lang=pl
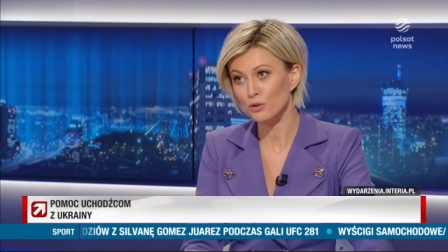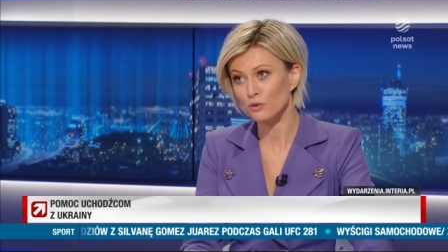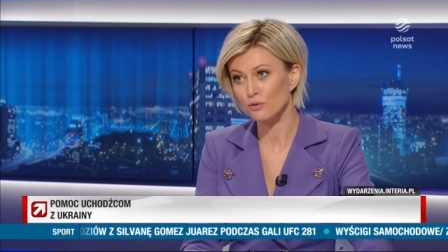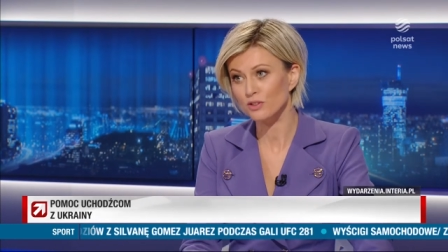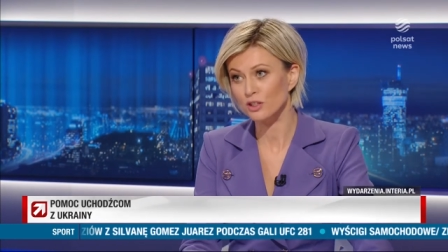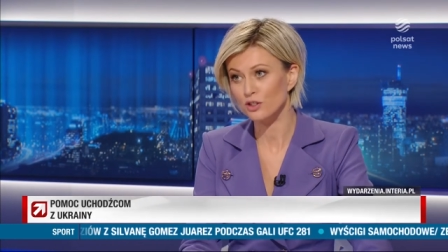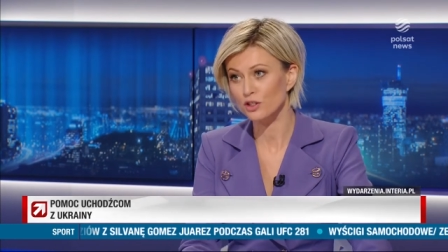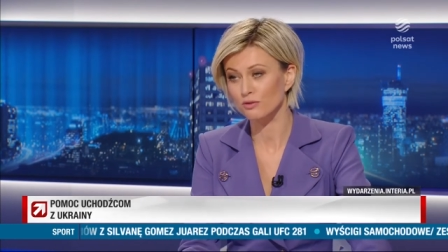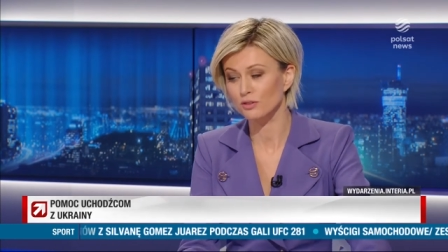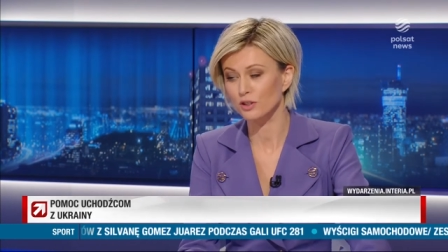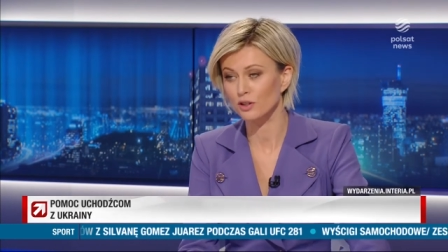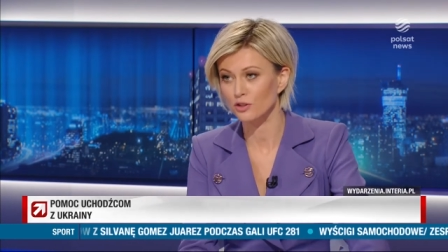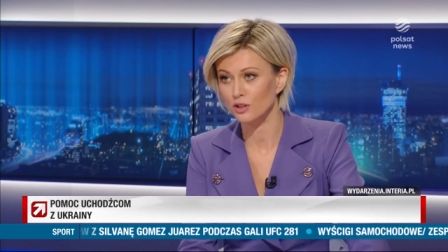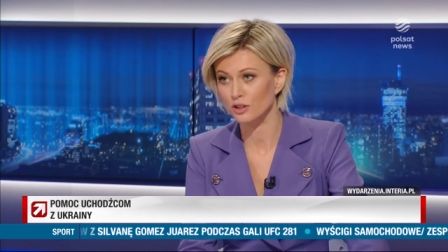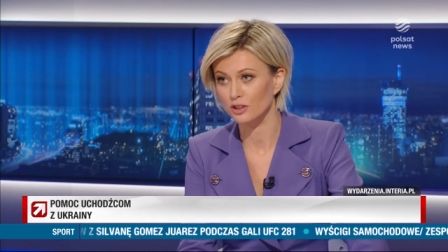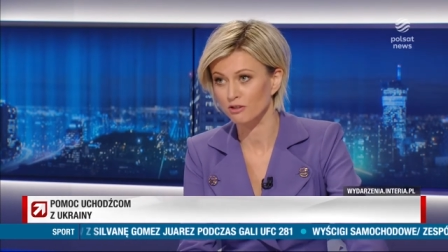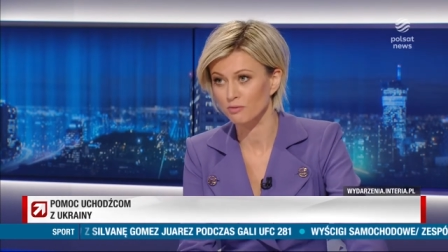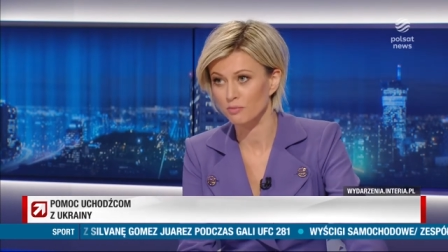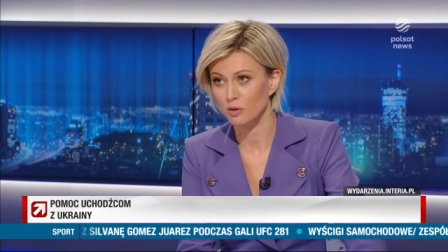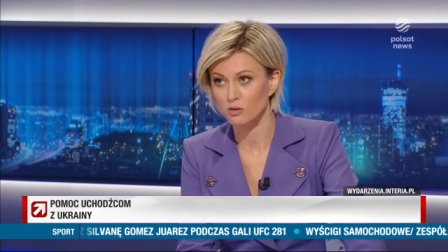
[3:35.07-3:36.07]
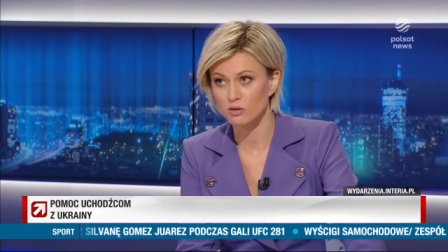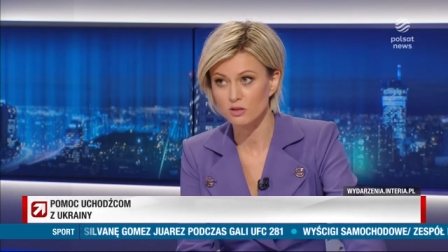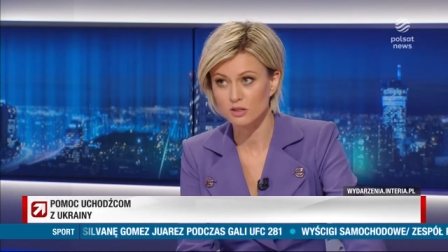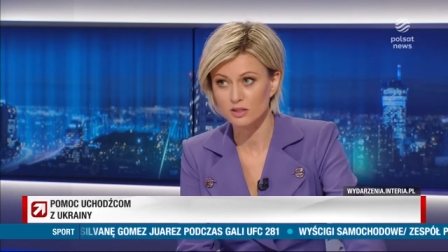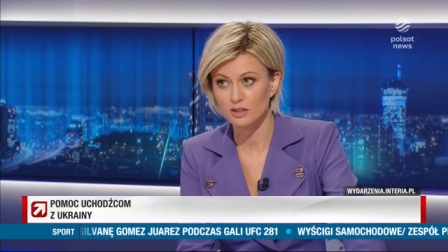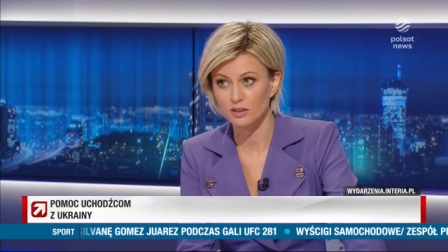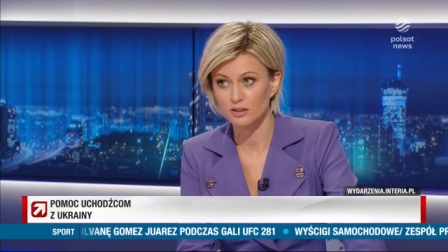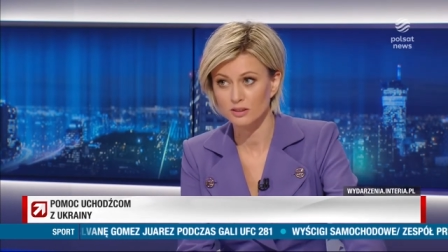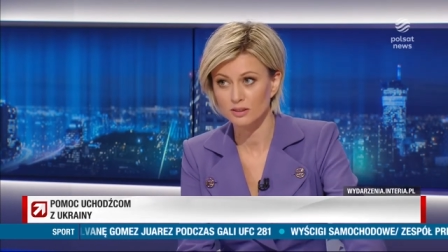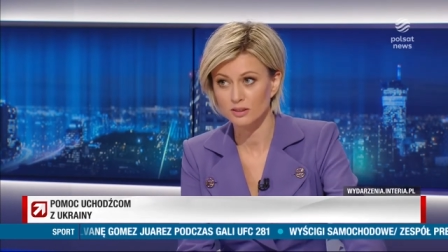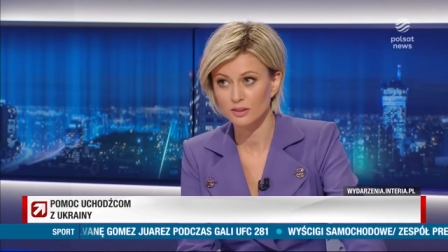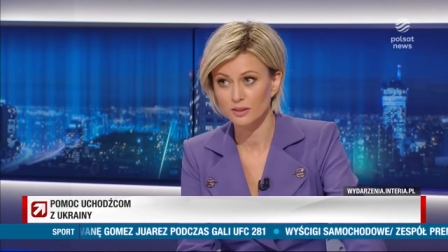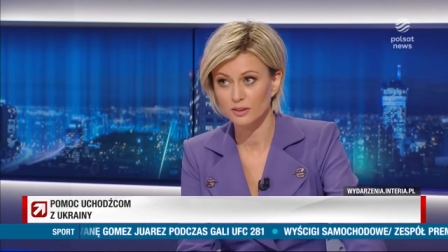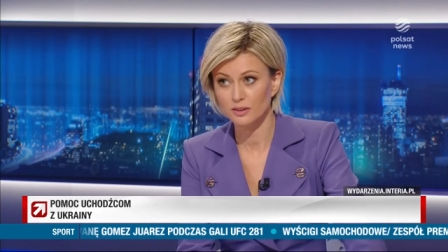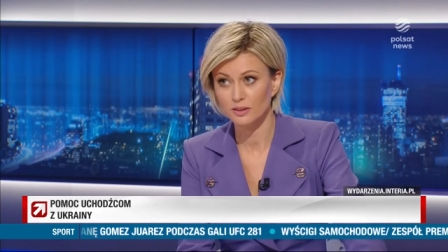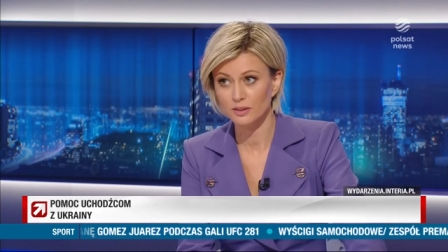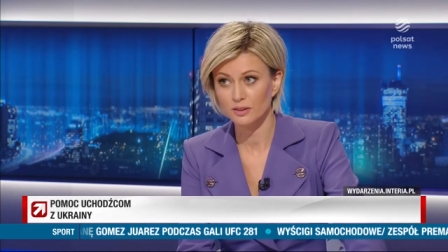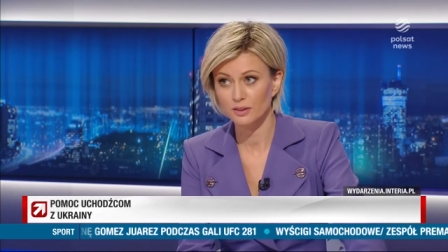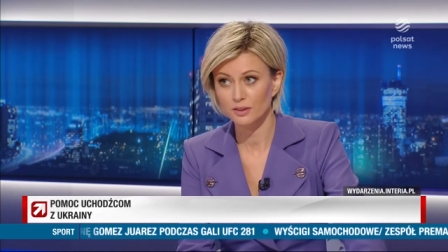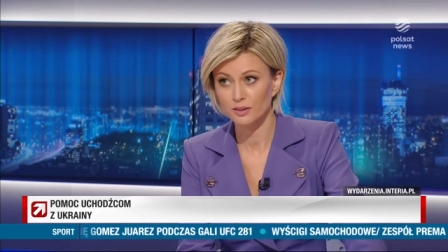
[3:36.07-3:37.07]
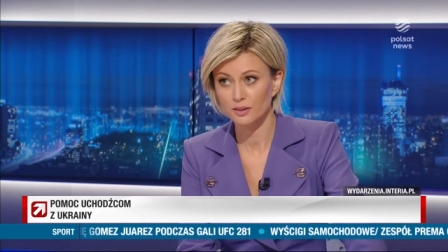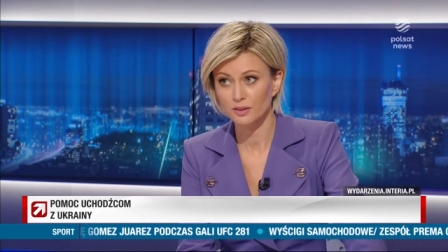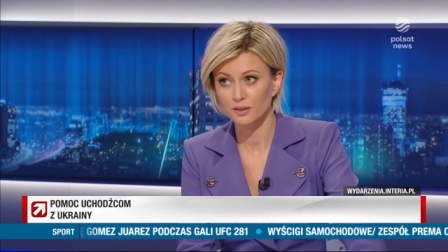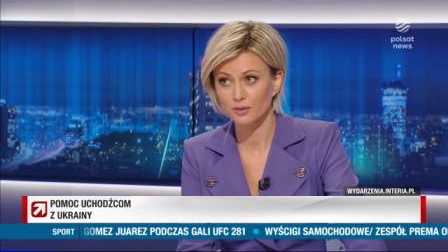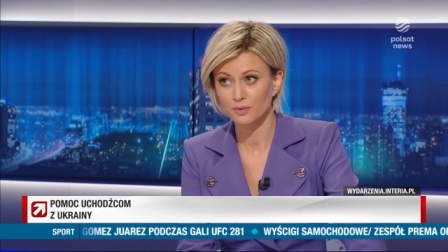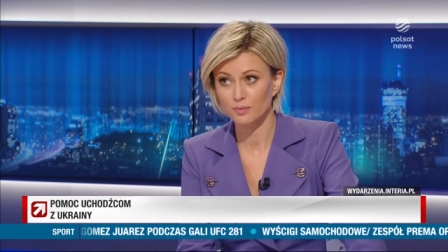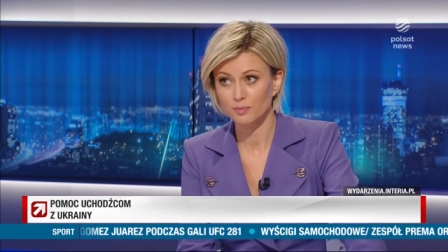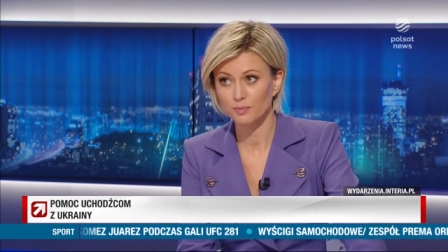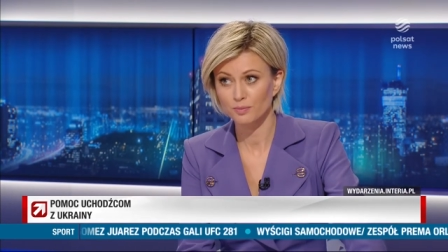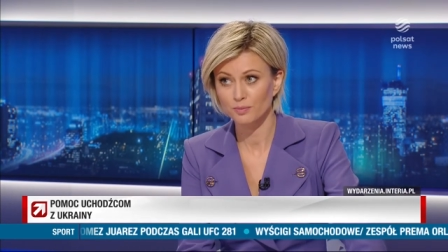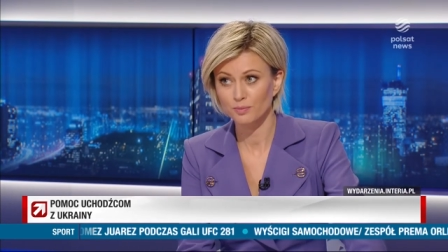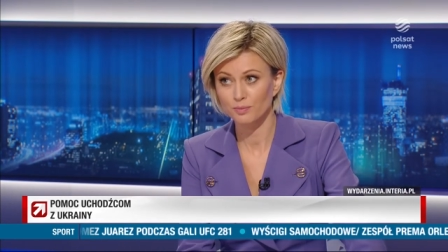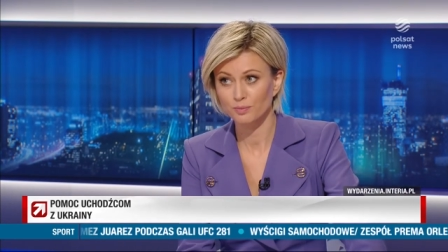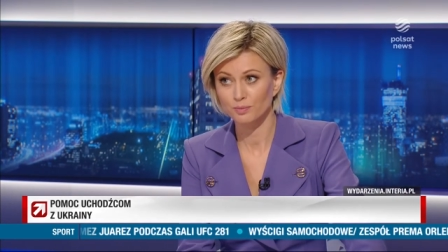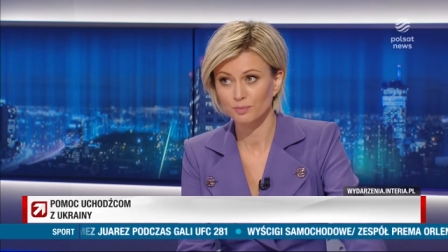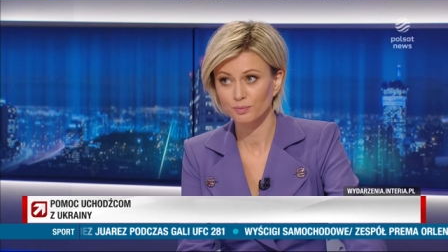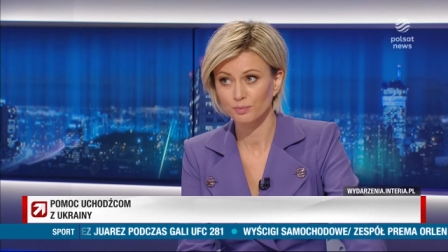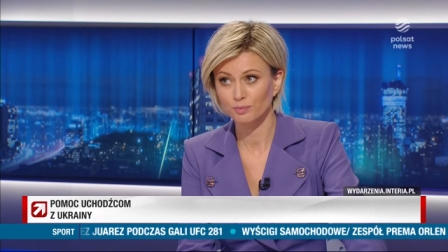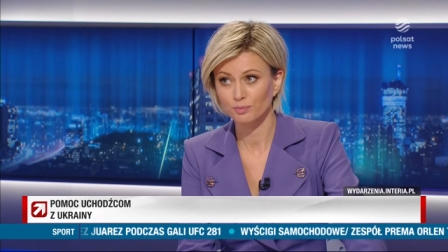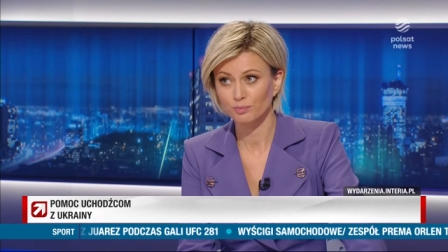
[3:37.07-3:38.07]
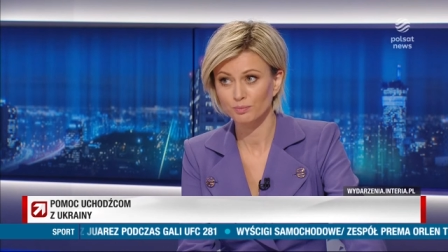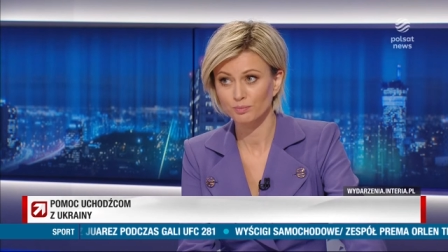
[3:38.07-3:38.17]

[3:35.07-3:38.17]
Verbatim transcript: również wdrożony w Polsce? Właśnie ten program